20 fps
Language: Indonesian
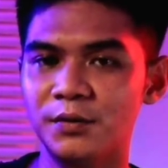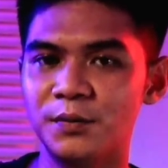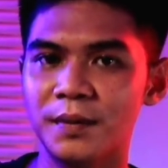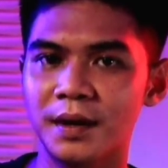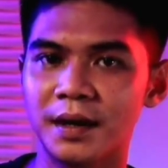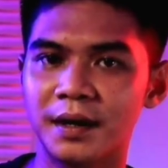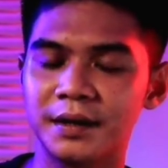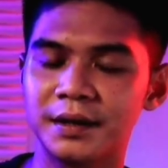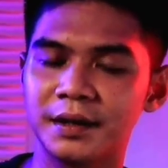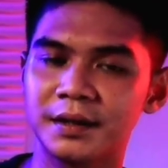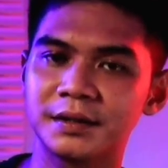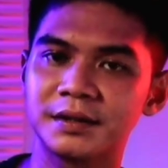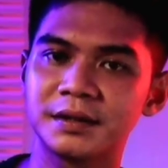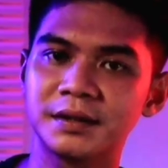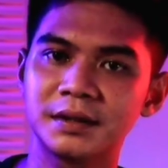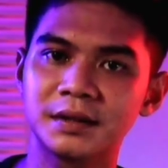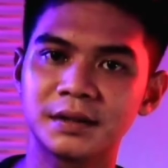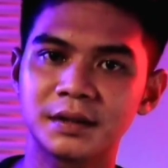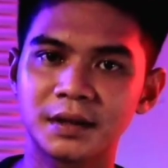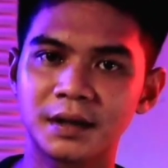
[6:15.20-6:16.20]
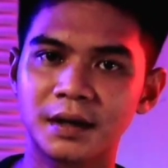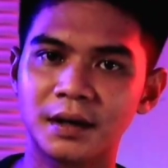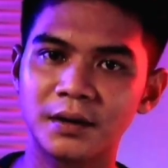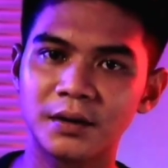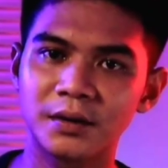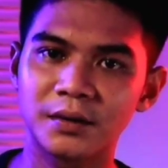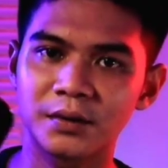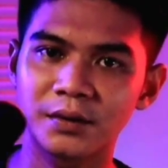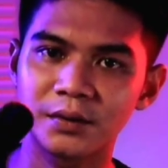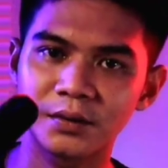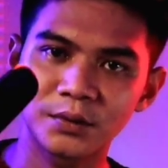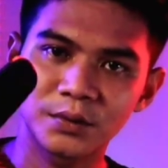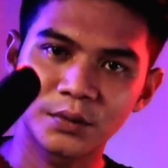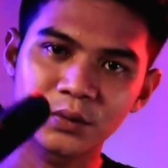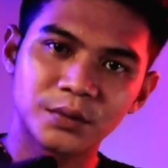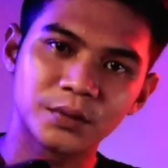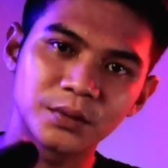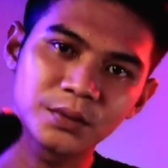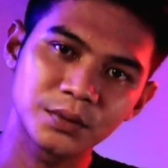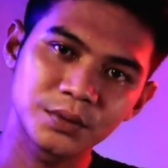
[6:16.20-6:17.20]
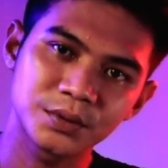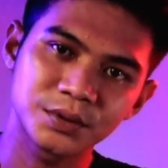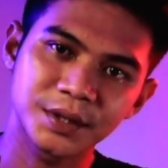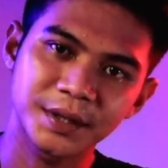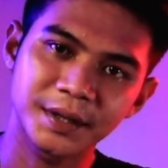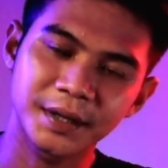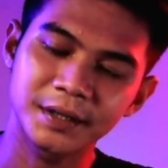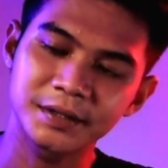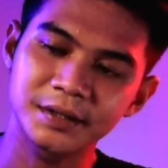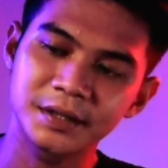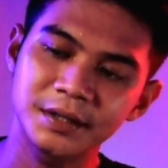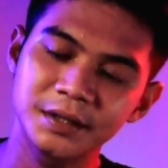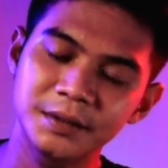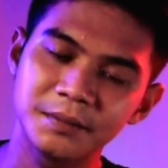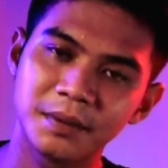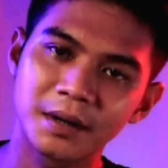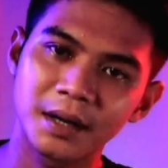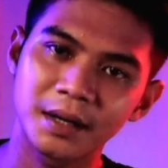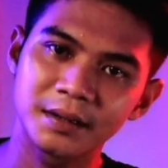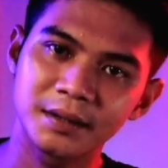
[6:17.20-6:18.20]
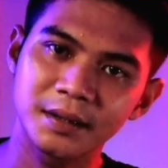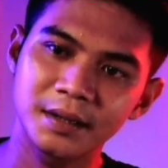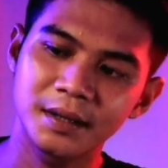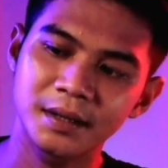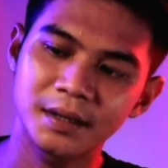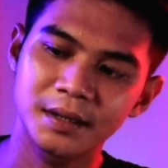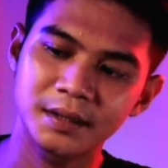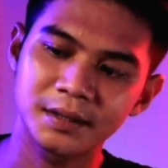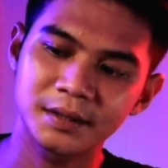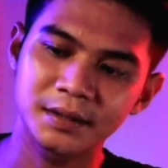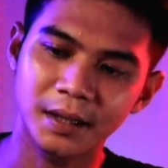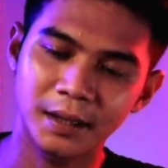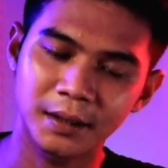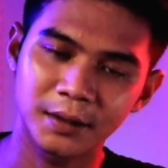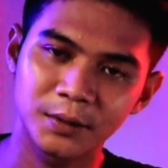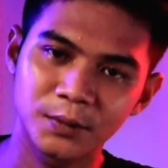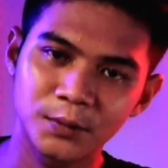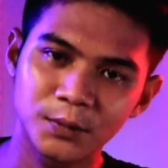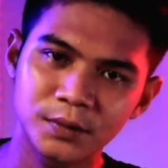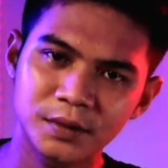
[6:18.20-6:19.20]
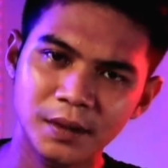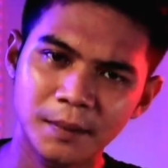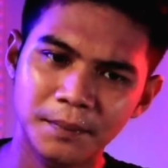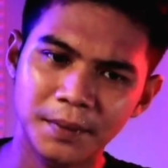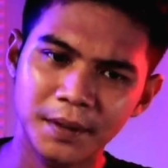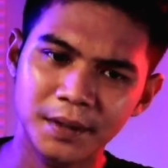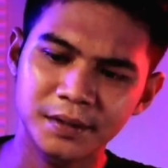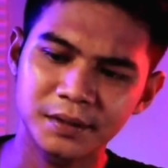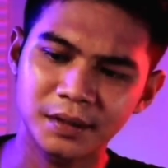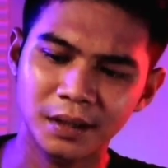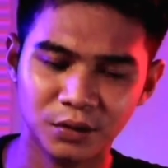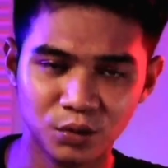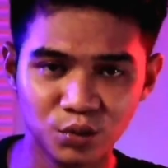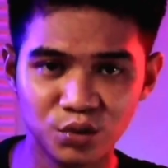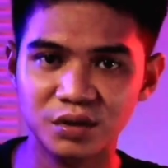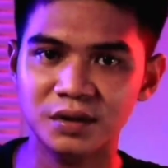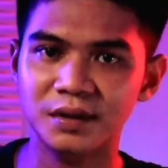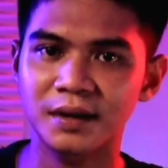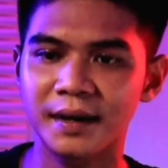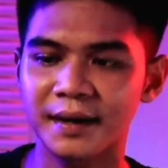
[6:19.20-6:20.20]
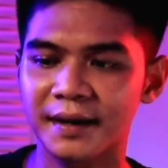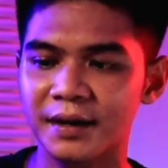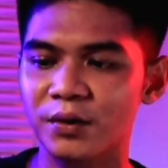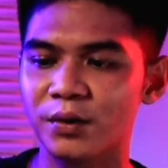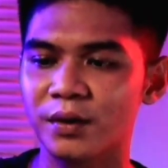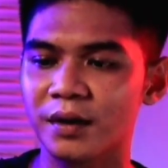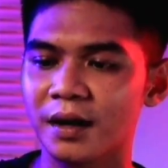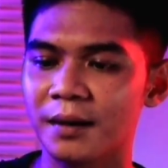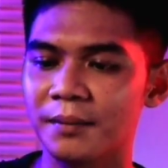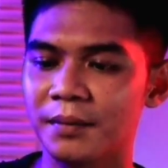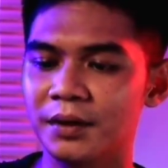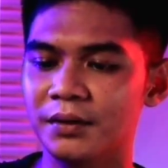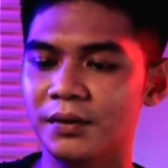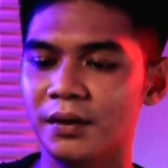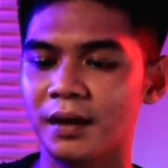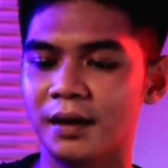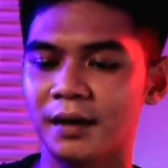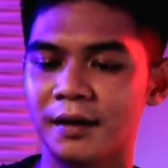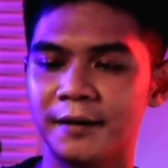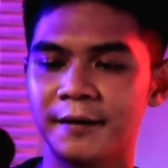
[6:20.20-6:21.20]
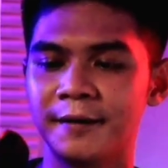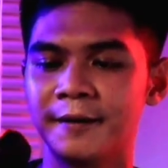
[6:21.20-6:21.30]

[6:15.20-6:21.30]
lumayan sih kalau saya rasa ini beratnya 1 sampai satu setengah kilogram gitulah